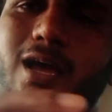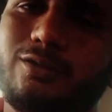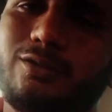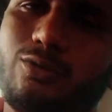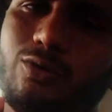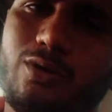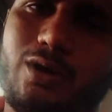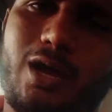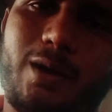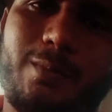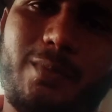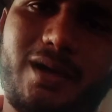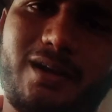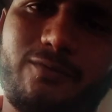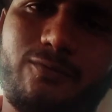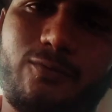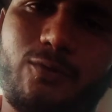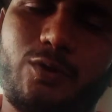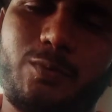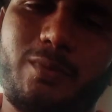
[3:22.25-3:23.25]
तो हमारा
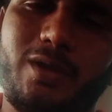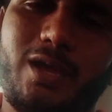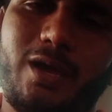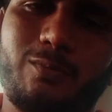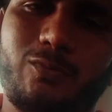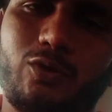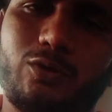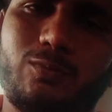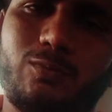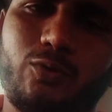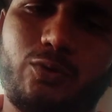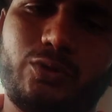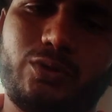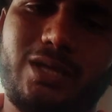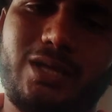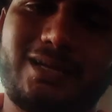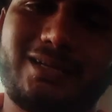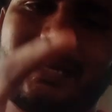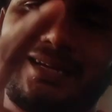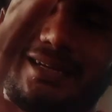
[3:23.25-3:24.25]
फ़ोन में हम लोग ब्लूटूथ
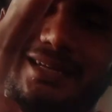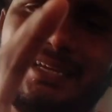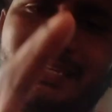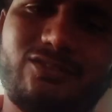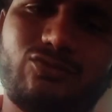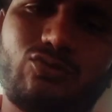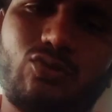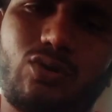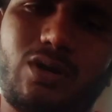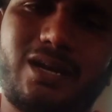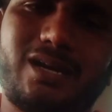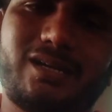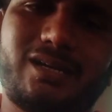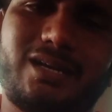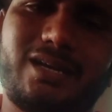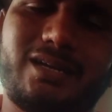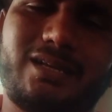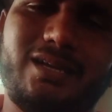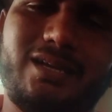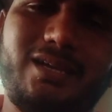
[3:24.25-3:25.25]
ऑन करके इसको कनेक्ट
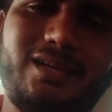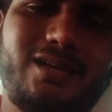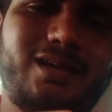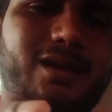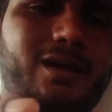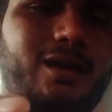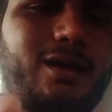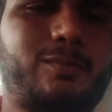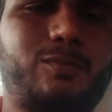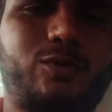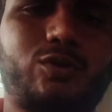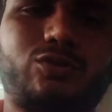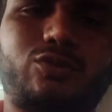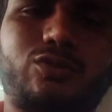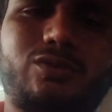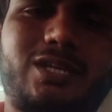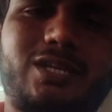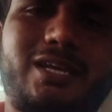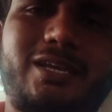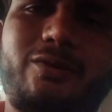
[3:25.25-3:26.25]
करके हम लोग जो
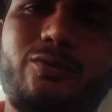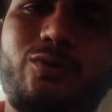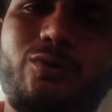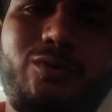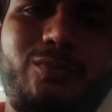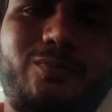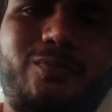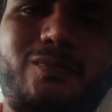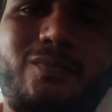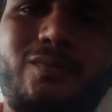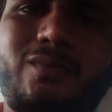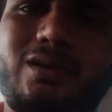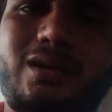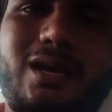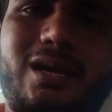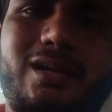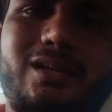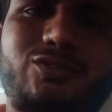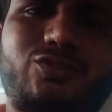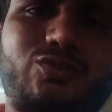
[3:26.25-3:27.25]
चाहिए वो
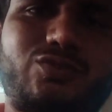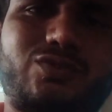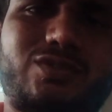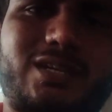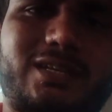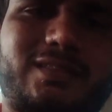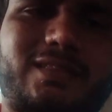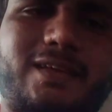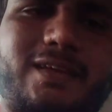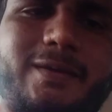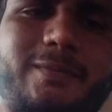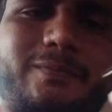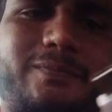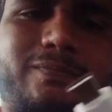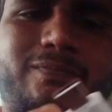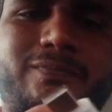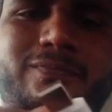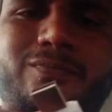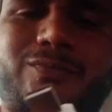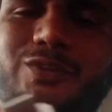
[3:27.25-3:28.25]
गाना सुन सकते हैं
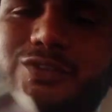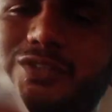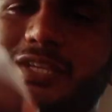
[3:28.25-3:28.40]
तो